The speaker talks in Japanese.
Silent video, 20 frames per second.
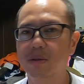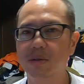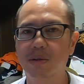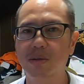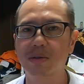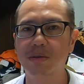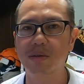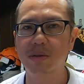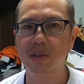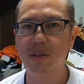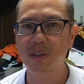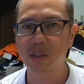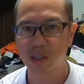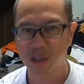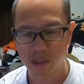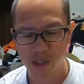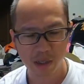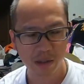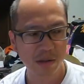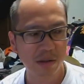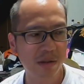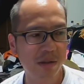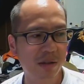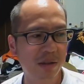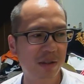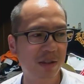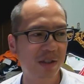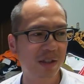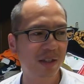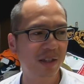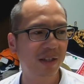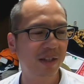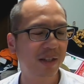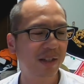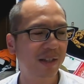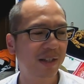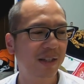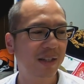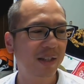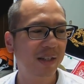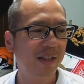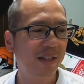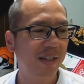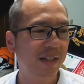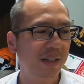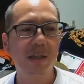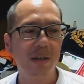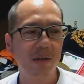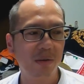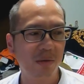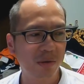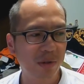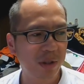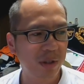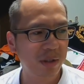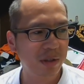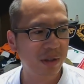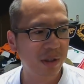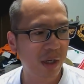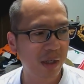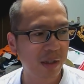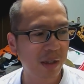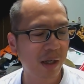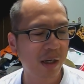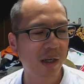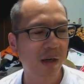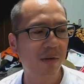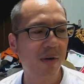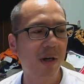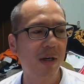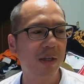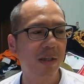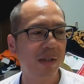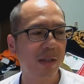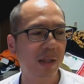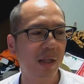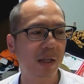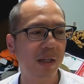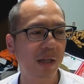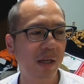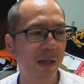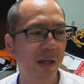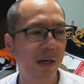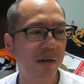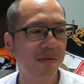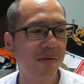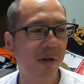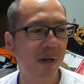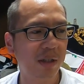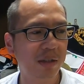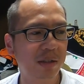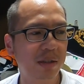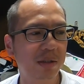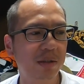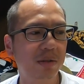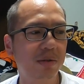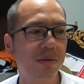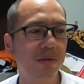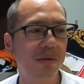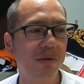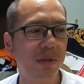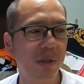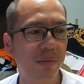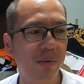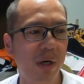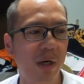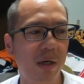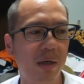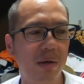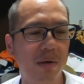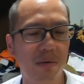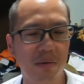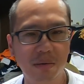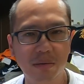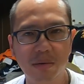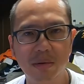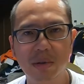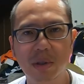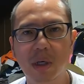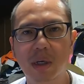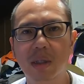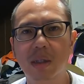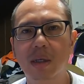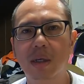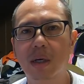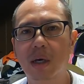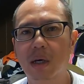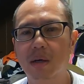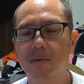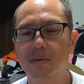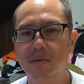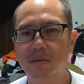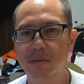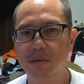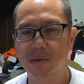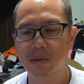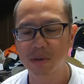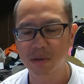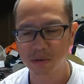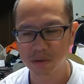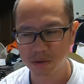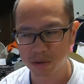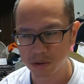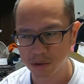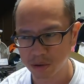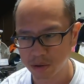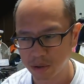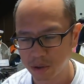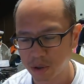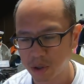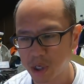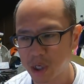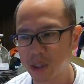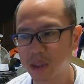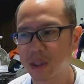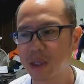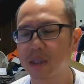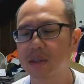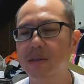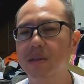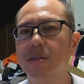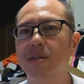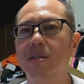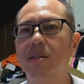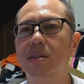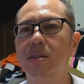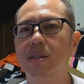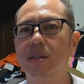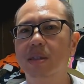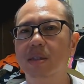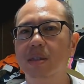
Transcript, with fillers: 6591円です。預金残高は782万6294円です。